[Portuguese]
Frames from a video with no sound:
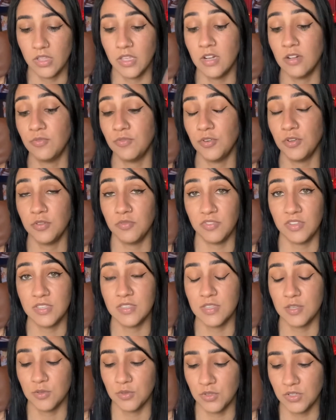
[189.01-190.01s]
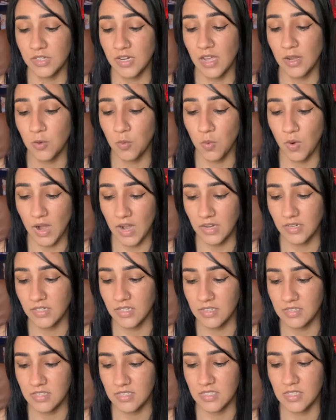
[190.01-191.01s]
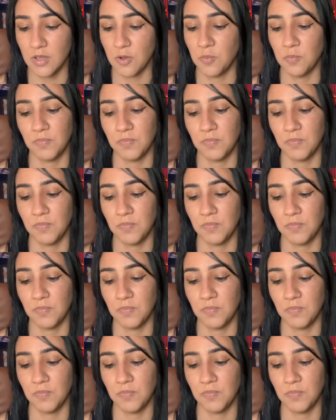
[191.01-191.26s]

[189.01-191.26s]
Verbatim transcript: ele foi vencedor da quarta edição,